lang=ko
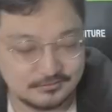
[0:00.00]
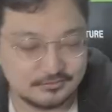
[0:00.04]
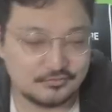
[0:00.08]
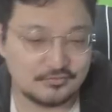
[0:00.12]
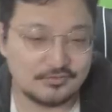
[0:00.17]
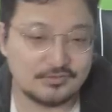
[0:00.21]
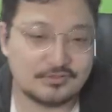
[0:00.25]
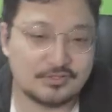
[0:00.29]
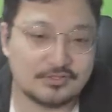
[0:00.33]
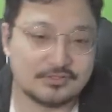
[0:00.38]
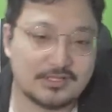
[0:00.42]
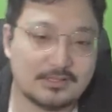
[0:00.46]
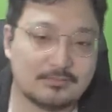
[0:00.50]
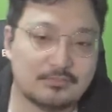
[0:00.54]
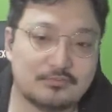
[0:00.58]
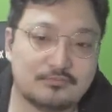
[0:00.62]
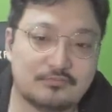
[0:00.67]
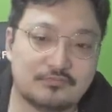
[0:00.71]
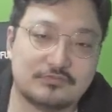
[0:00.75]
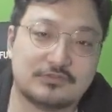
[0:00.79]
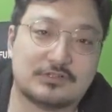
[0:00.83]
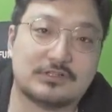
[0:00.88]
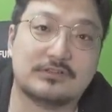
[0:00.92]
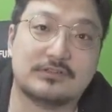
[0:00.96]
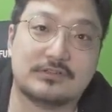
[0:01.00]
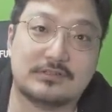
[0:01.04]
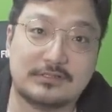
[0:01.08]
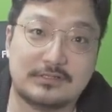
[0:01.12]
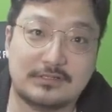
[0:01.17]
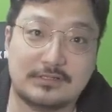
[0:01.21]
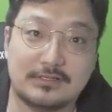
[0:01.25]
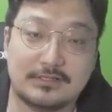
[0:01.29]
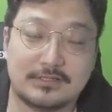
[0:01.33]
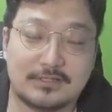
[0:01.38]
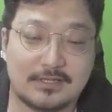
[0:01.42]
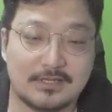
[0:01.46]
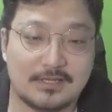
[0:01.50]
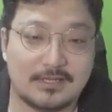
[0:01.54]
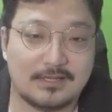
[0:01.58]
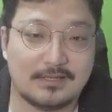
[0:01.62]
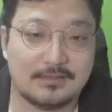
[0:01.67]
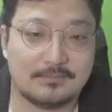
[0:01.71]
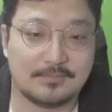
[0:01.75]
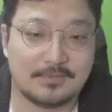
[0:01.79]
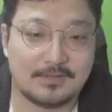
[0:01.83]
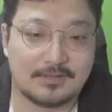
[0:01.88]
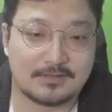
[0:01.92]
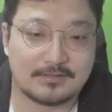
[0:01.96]
트위터 내부 문건들 이렇게
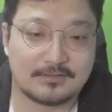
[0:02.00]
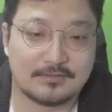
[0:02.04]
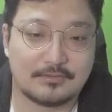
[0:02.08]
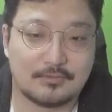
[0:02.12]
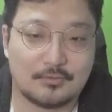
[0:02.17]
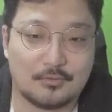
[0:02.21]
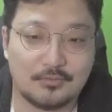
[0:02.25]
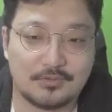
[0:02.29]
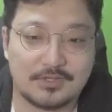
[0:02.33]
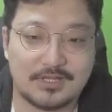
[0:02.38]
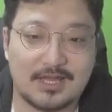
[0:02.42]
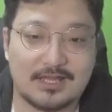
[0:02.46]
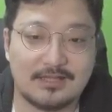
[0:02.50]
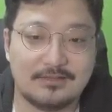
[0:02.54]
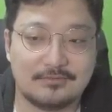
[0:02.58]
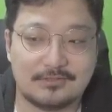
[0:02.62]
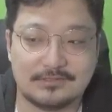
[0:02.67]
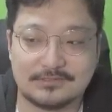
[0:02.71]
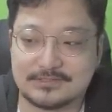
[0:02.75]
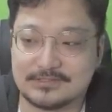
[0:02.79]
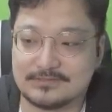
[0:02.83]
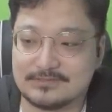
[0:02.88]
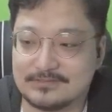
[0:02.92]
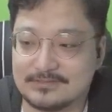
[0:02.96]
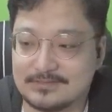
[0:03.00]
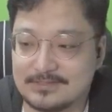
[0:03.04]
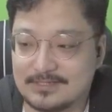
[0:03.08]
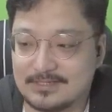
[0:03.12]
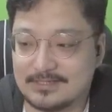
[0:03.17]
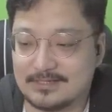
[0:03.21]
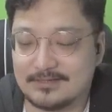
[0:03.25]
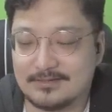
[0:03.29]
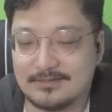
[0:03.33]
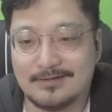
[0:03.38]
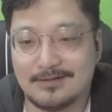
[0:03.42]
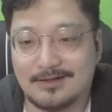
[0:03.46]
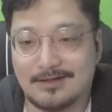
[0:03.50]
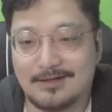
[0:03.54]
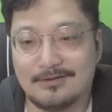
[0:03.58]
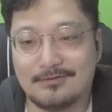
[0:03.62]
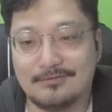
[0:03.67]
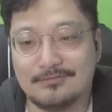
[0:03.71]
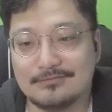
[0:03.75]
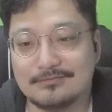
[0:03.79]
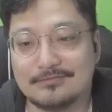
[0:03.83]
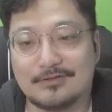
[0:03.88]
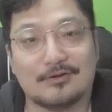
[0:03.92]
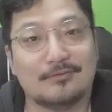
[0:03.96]
막 공개하는 거 있었는데
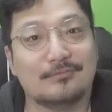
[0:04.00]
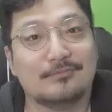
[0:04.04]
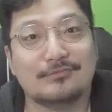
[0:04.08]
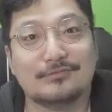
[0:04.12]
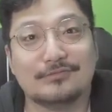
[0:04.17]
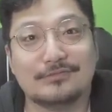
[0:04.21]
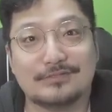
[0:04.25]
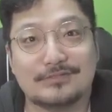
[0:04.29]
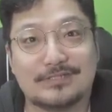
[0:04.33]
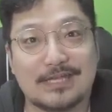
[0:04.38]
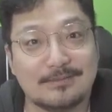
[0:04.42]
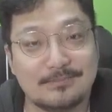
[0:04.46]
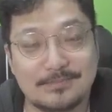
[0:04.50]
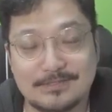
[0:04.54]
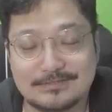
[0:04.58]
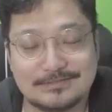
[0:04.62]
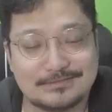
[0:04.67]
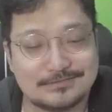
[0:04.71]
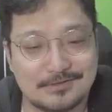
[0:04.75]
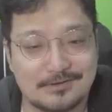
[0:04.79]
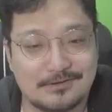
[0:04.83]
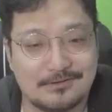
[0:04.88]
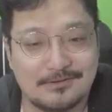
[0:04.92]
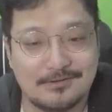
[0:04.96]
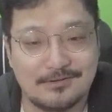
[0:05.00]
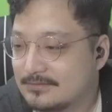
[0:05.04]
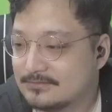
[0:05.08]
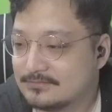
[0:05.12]
아우 너무 재밌어.